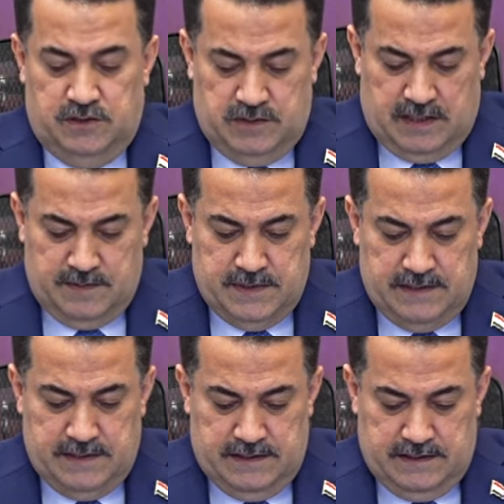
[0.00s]

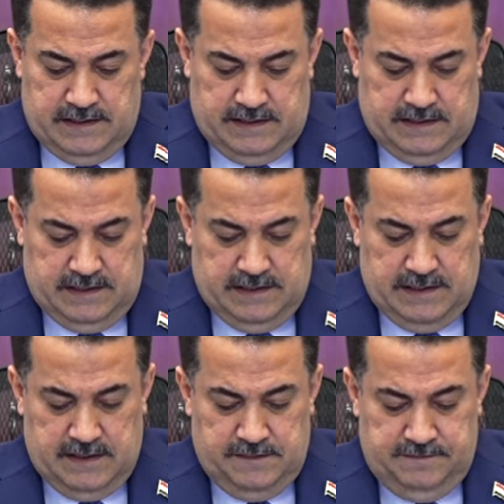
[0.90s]
شعبنا
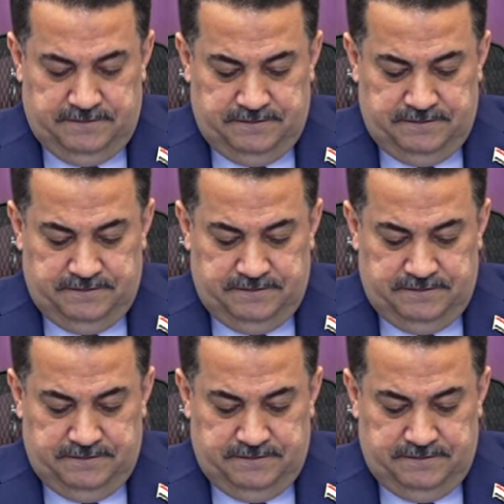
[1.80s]
الكريم